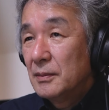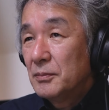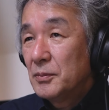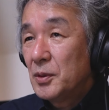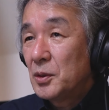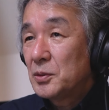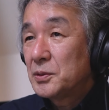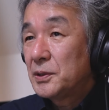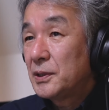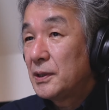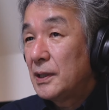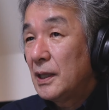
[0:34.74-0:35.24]

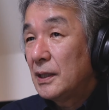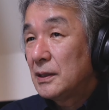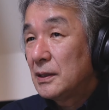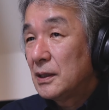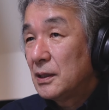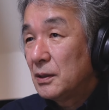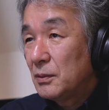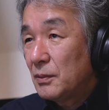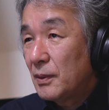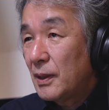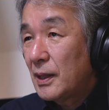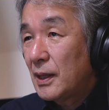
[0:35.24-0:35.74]
目
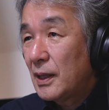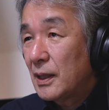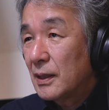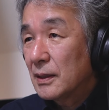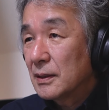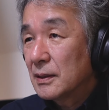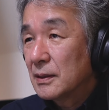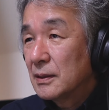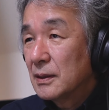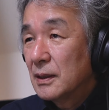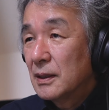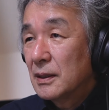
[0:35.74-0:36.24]
的は
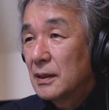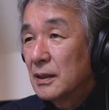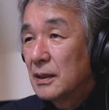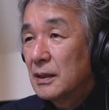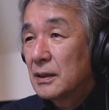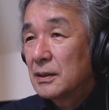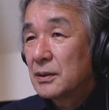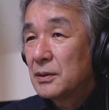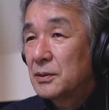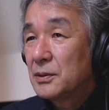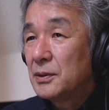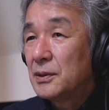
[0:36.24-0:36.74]

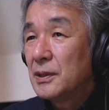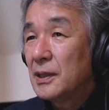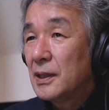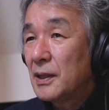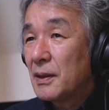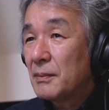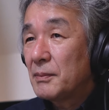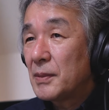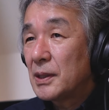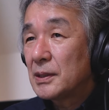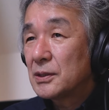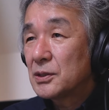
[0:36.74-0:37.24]
栗
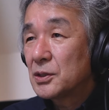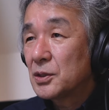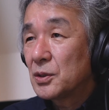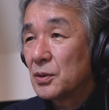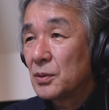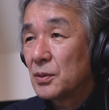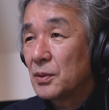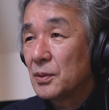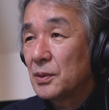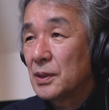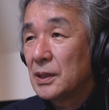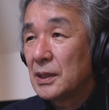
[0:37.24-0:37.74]
山
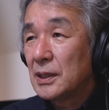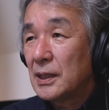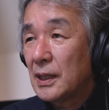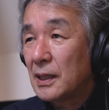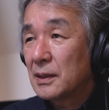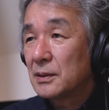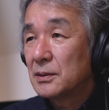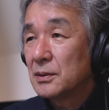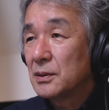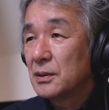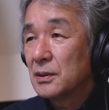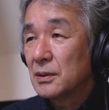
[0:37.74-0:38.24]
町に
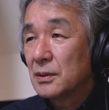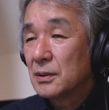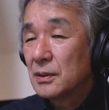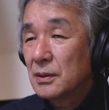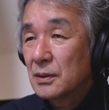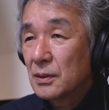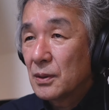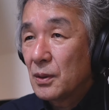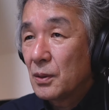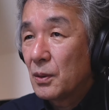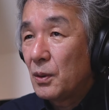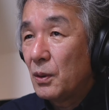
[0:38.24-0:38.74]
ある
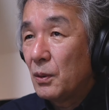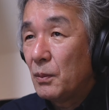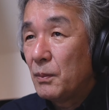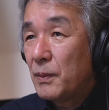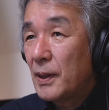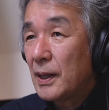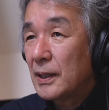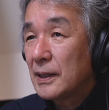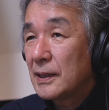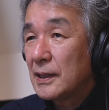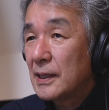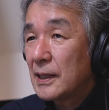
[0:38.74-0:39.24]
小
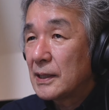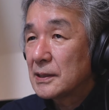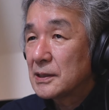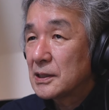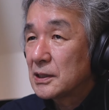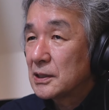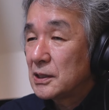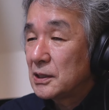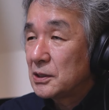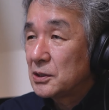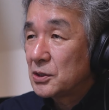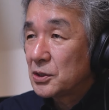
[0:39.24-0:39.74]

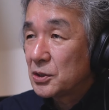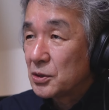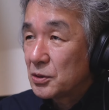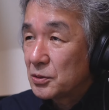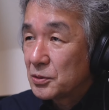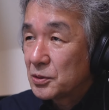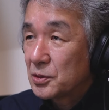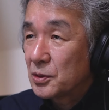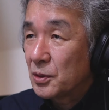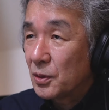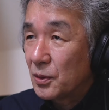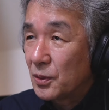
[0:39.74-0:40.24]
林酒
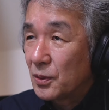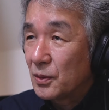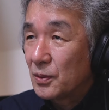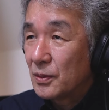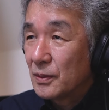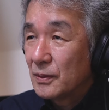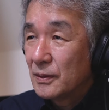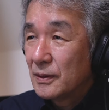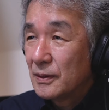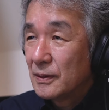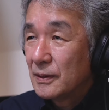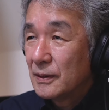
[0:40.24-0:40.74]
造
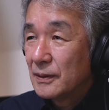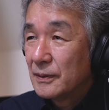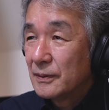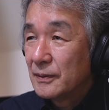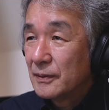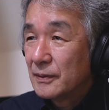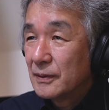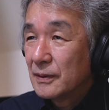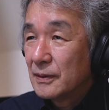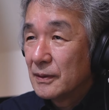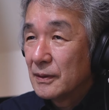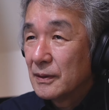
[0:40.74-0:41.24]

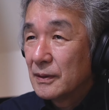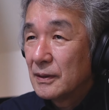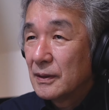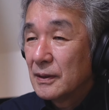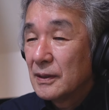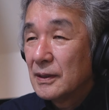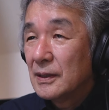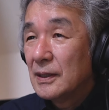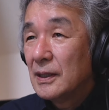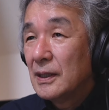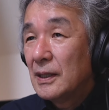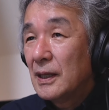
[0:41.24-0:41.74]

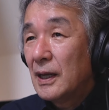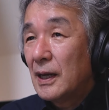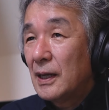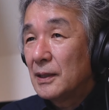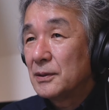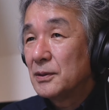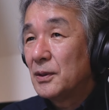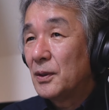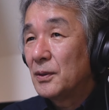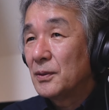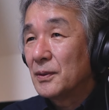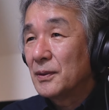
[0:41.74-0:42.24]
あ
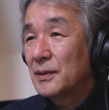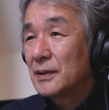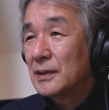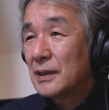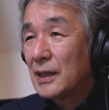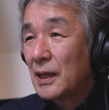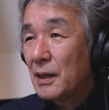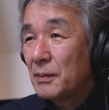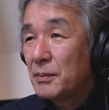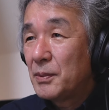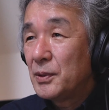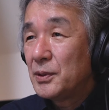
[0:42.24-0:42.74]
の
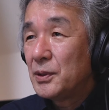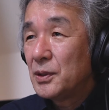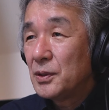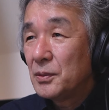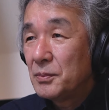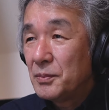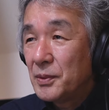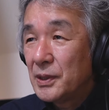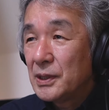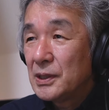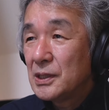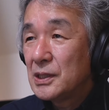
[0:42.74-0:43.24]

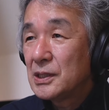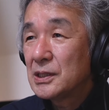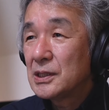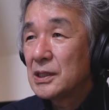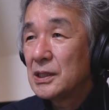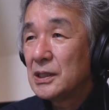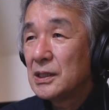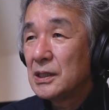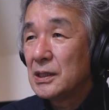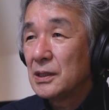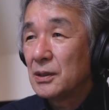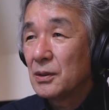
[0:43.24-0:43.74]

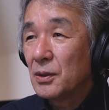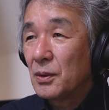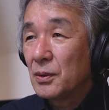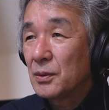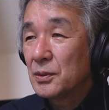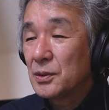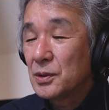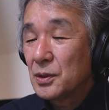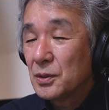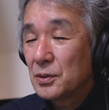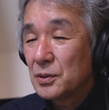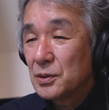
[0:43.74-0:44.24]
WBC の
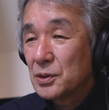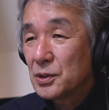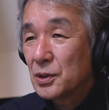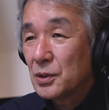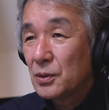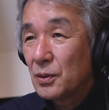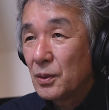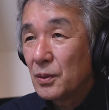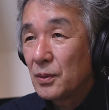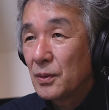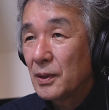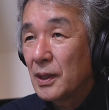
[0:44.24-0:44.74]
優
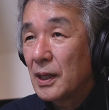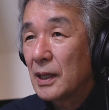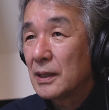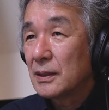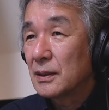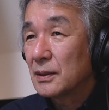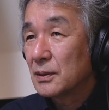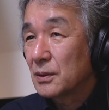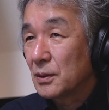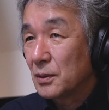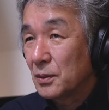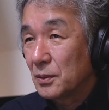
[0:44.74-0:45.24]
勝
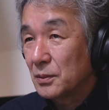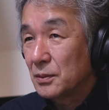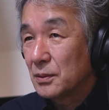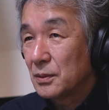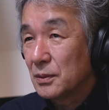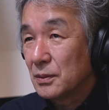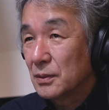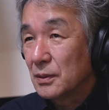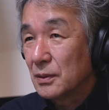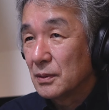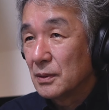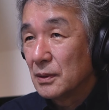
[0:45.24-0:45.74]
監
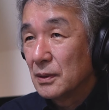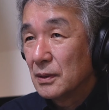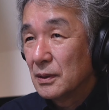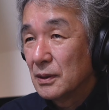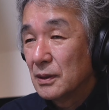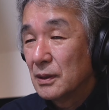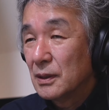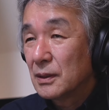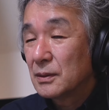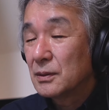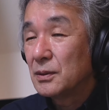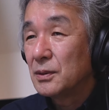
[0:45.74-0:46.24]
督
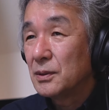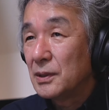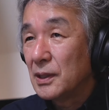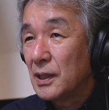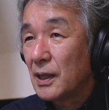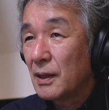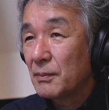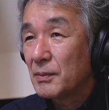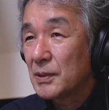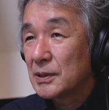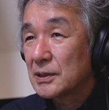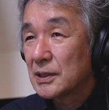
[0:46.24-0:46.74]
栗
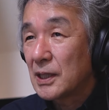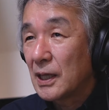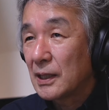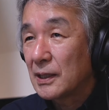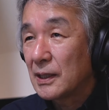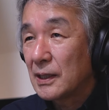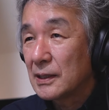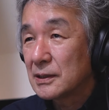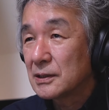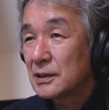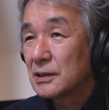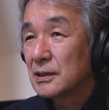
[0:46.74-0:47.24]
山さ
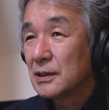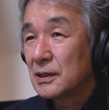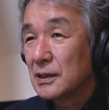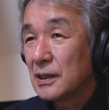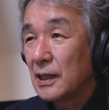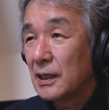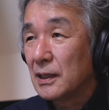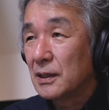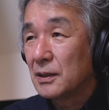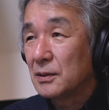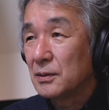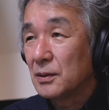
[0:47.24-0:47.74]
んが住ん
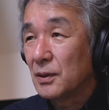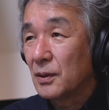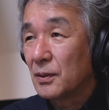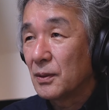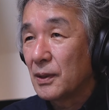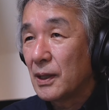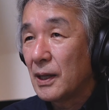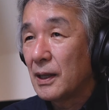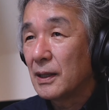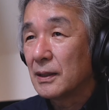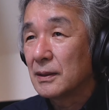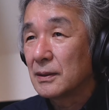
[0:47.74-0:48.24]
でいるの
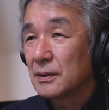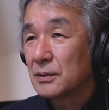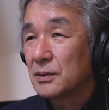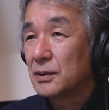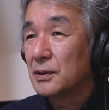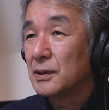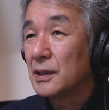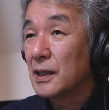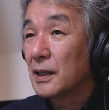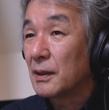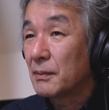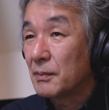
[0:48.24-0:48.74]
が
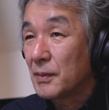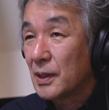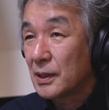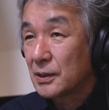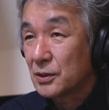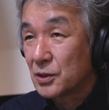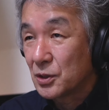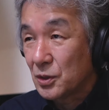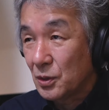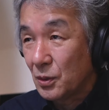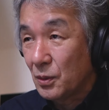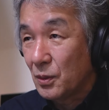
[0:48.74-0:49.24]
栗山
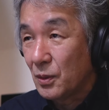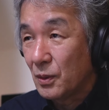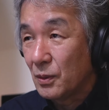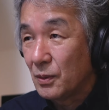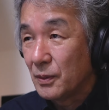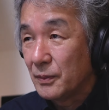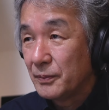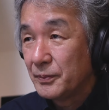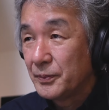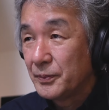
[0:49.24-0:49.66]
町